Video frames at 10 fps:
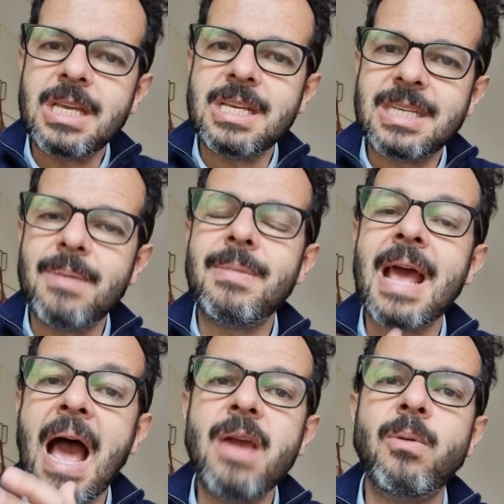de
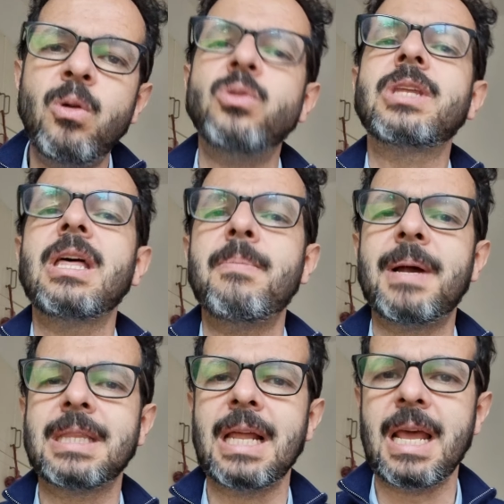diciembre hay voluntad de
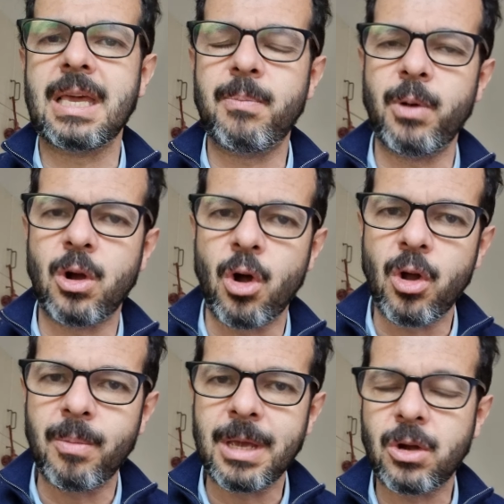parte del equipo
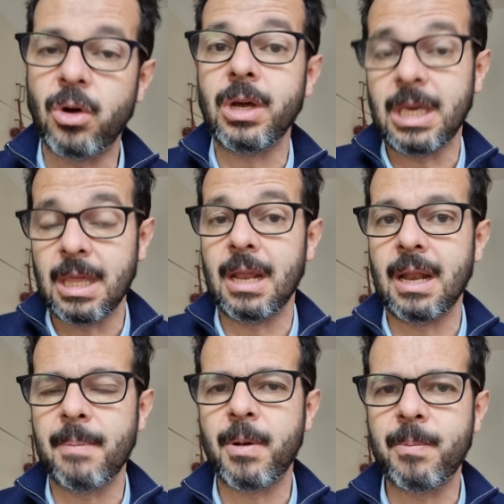económico y de
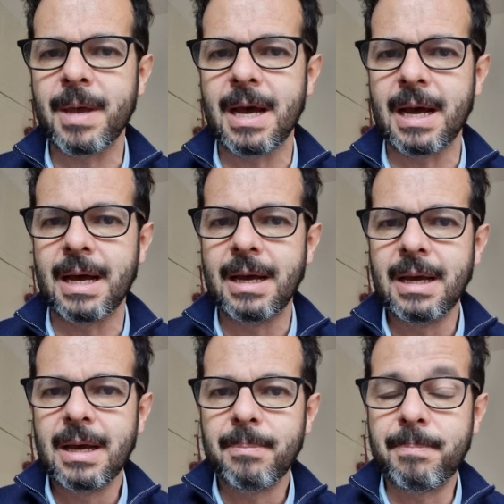la propia
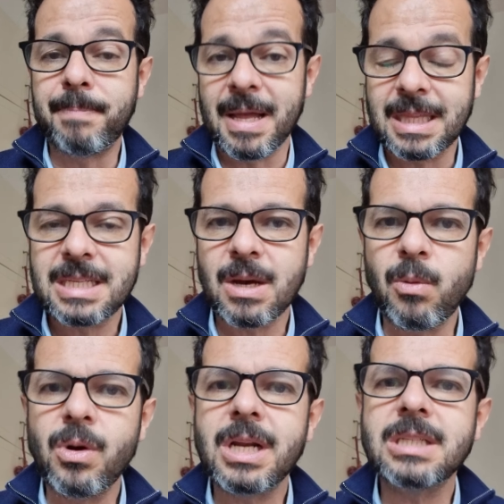Patricia
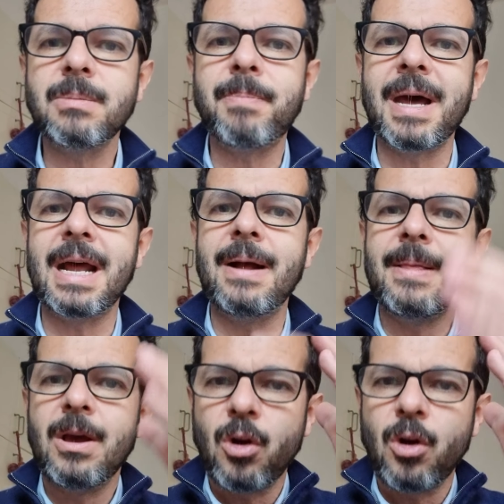Bullrich para